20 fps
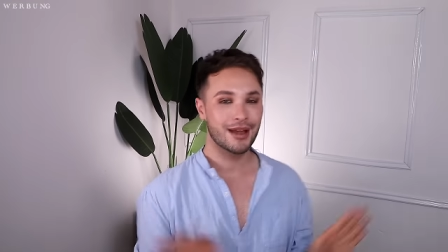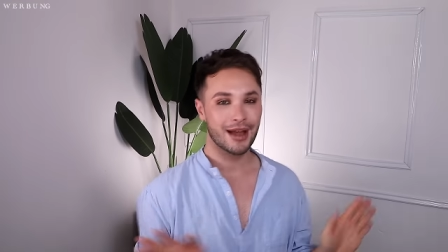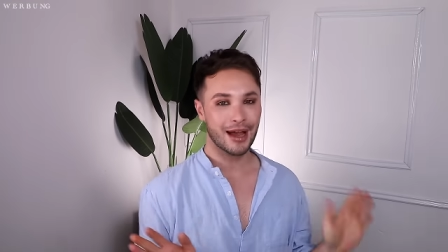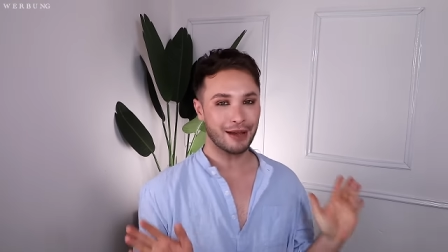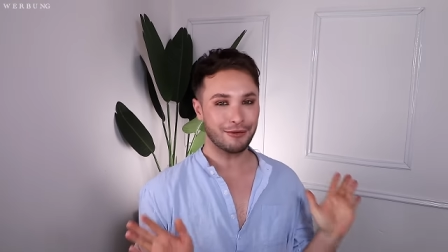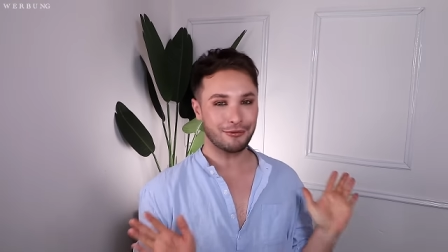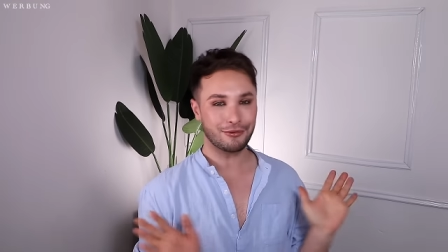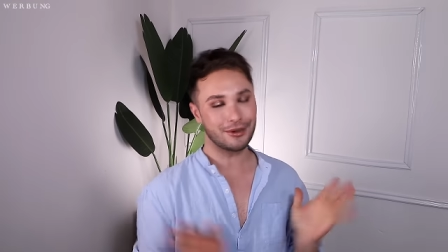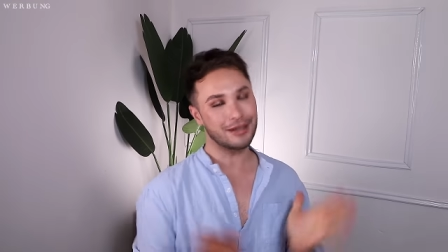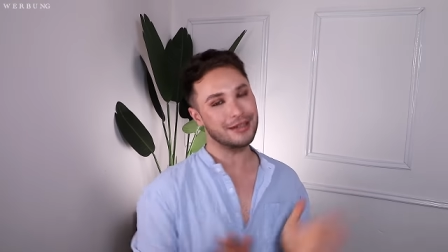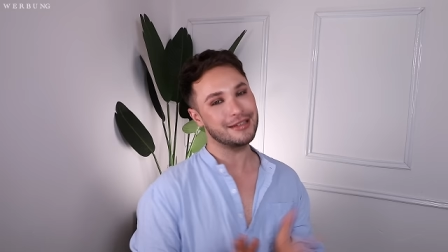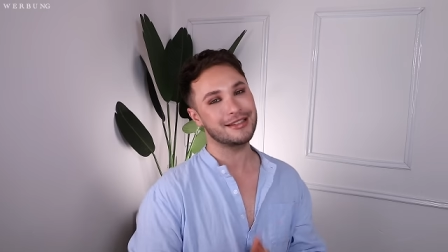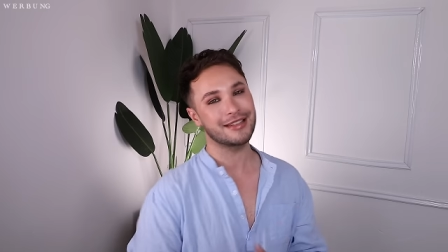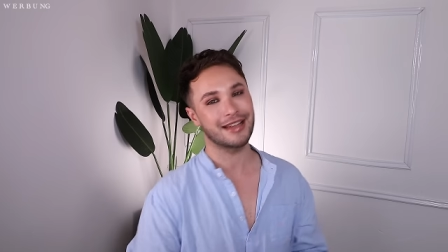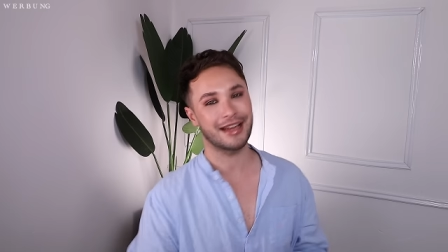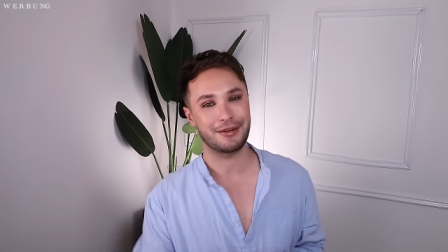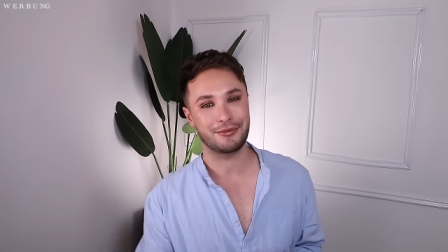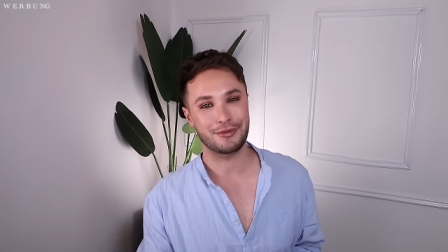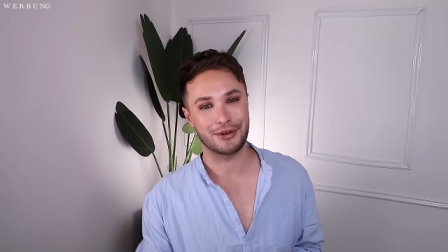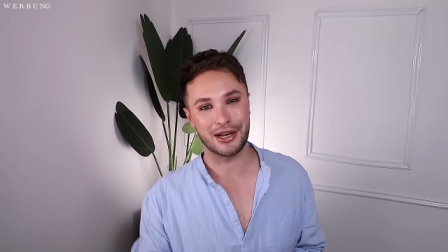Hi Friends,
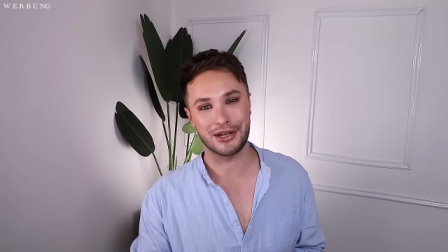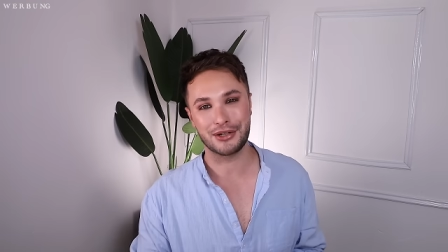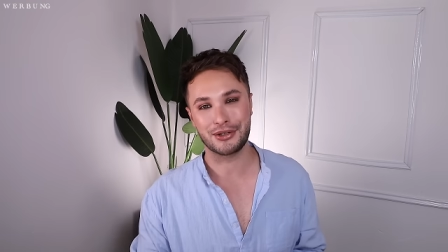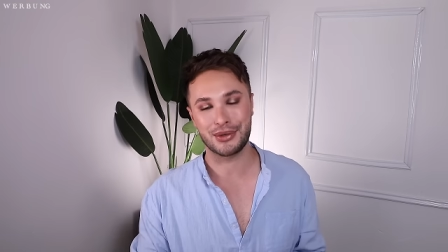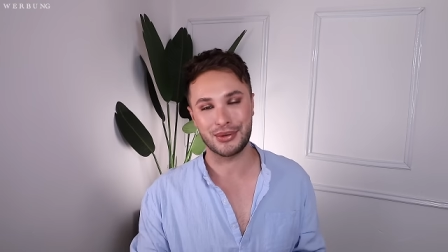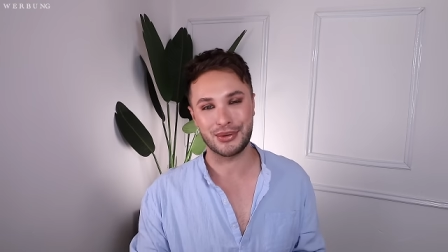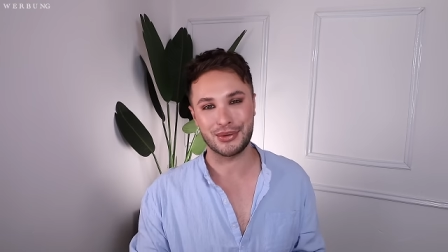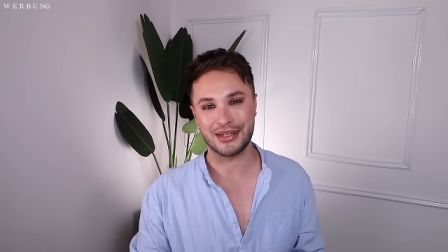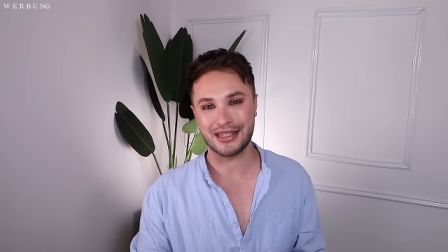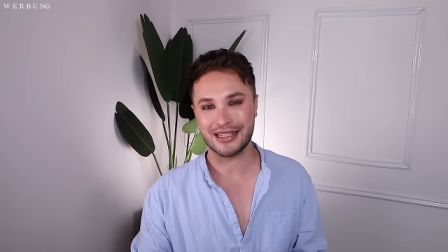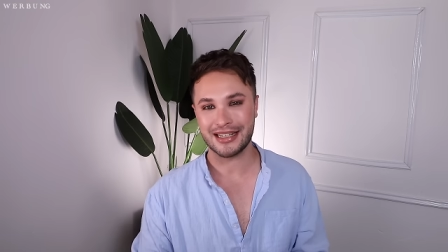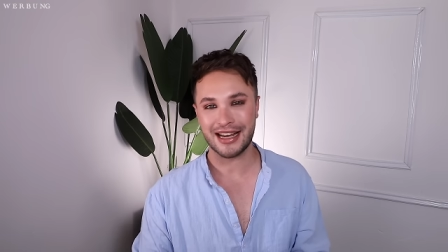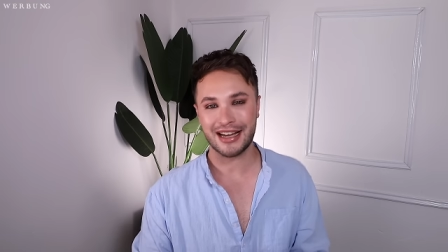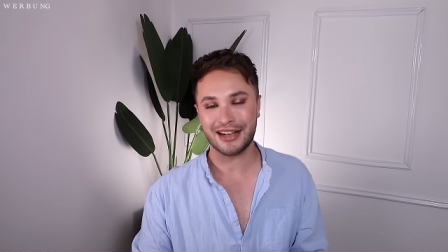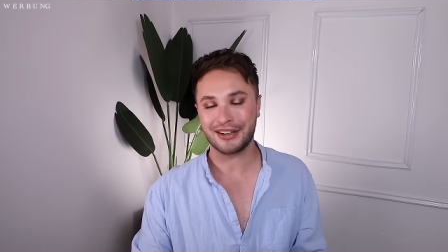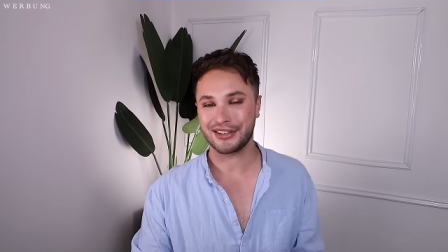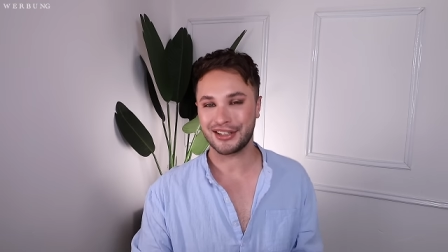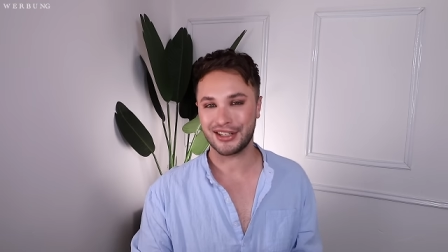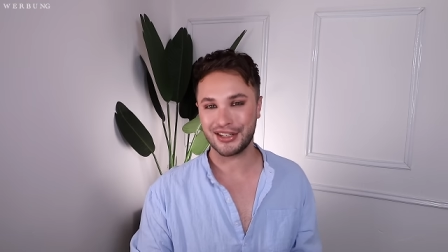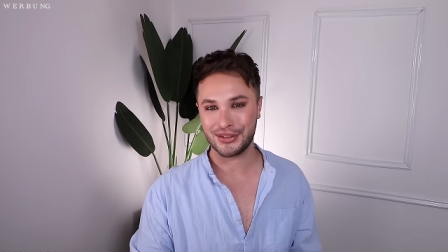einen wunderschönen guten
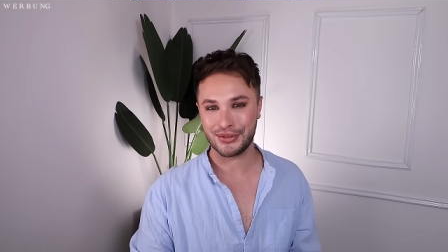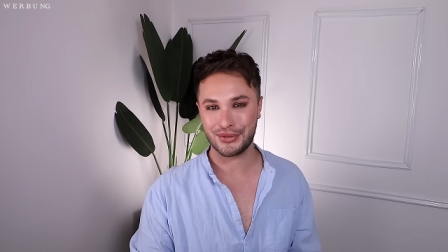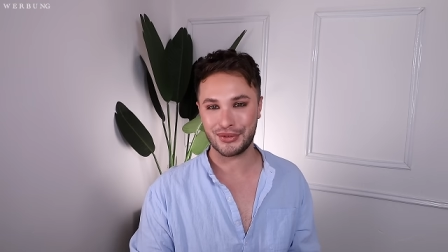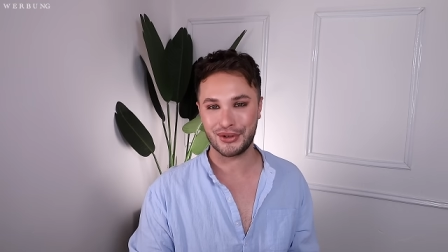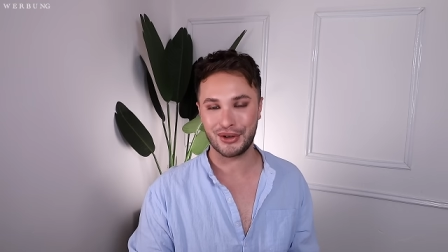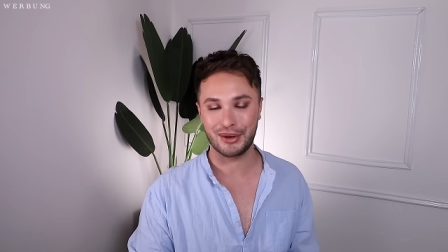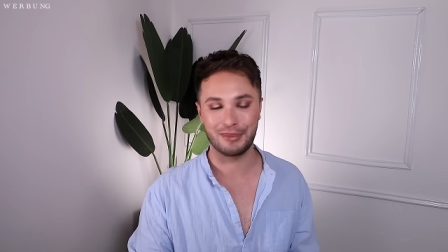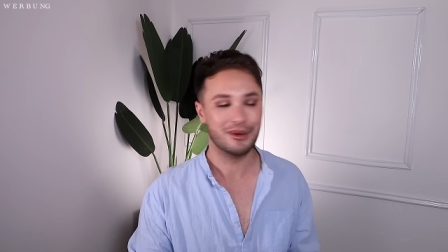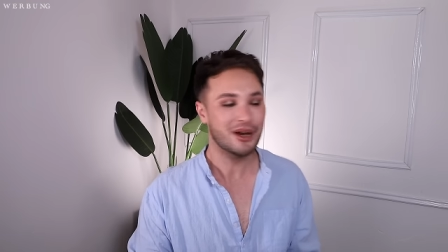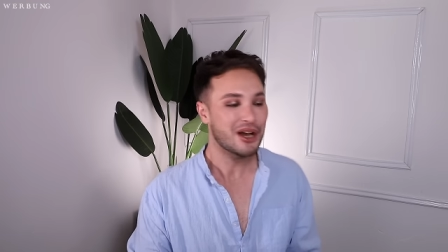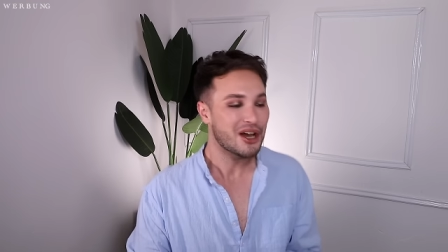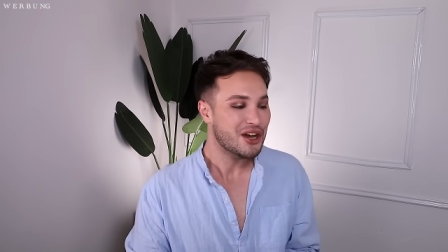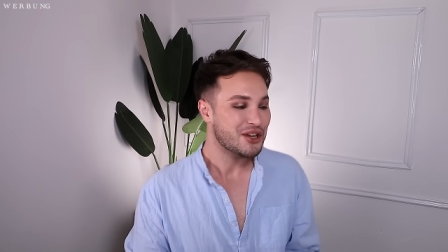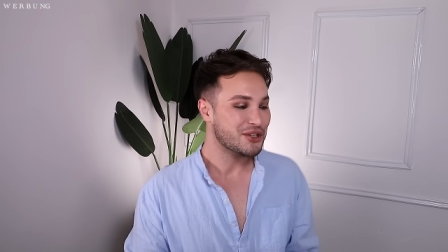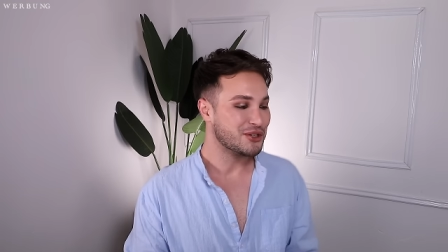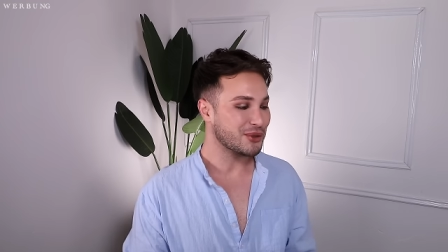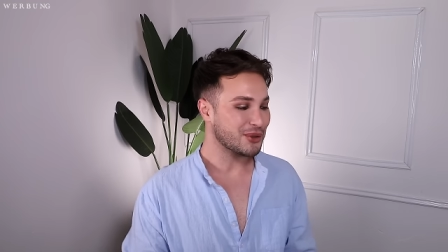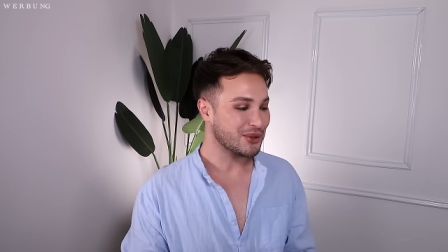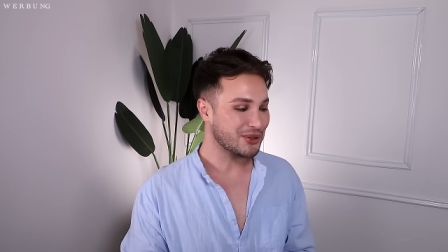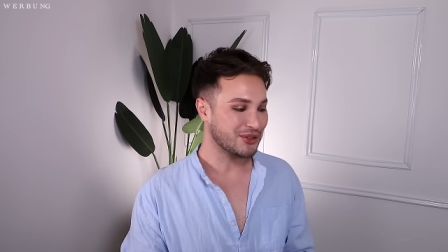Tag und herzlich willkommen
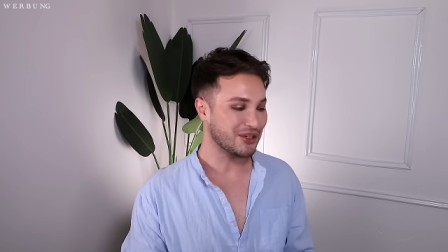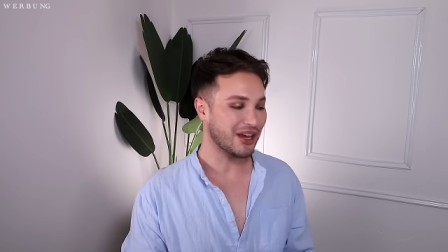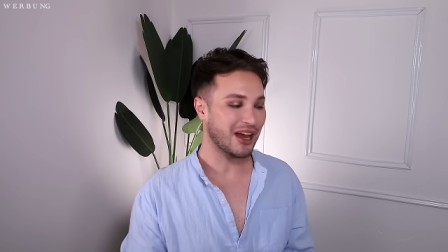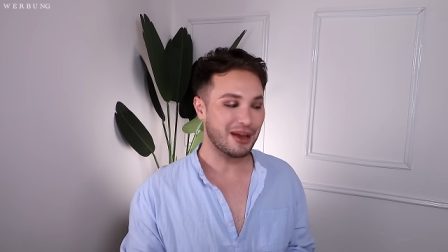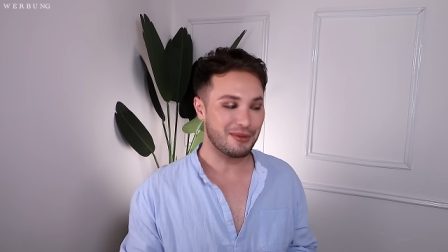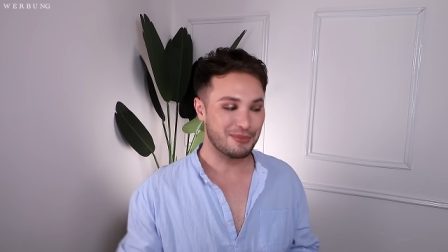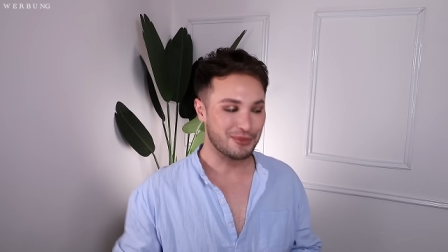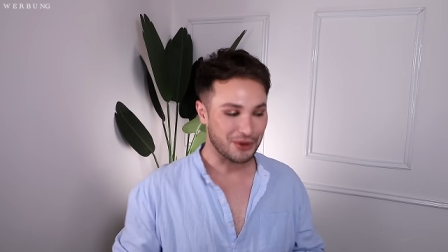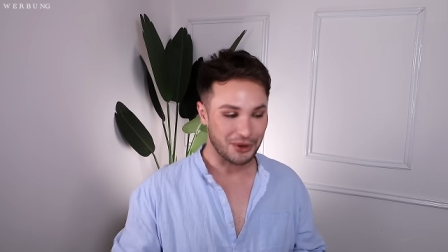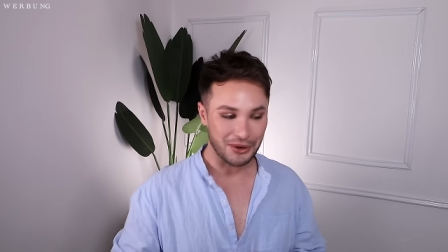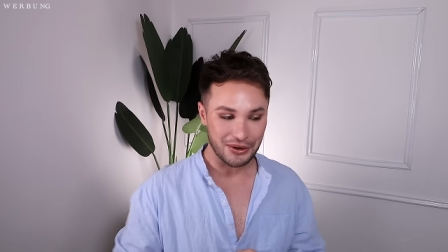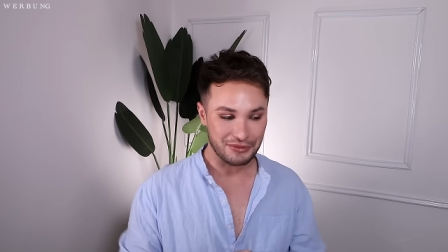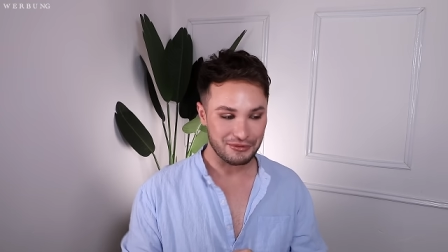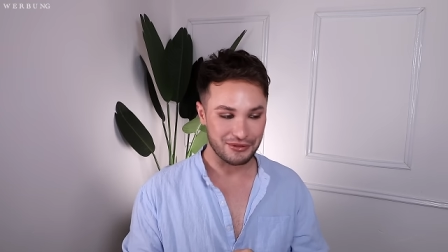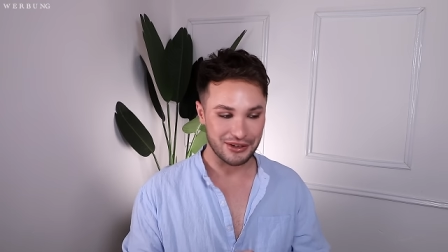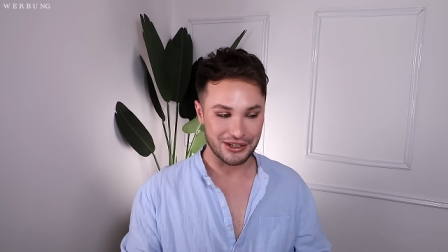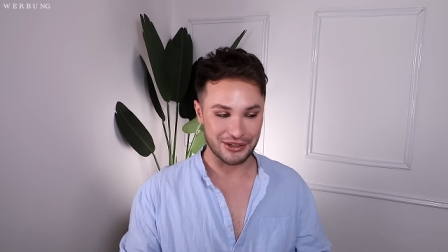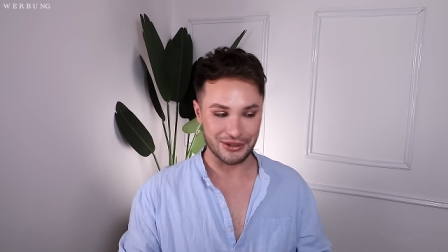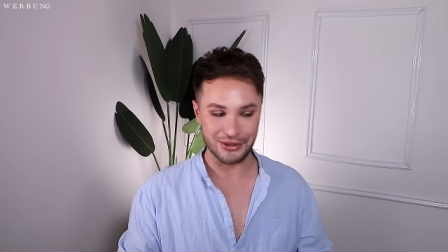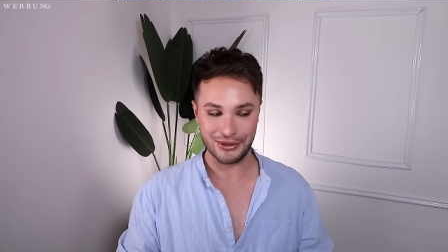zurück zu einem neuen
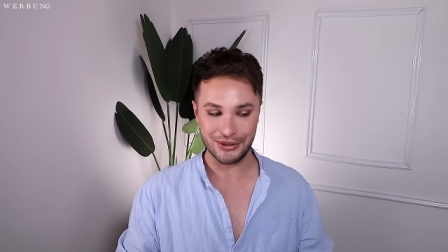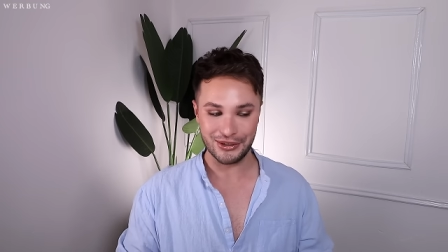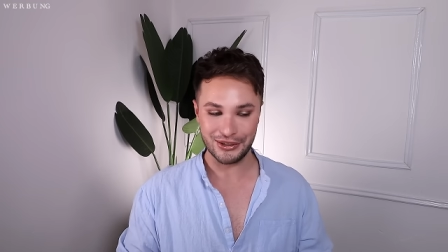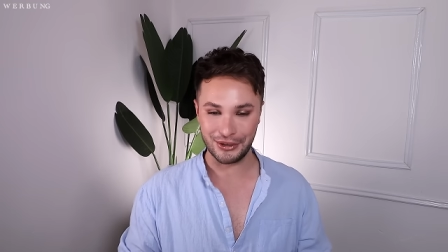Video.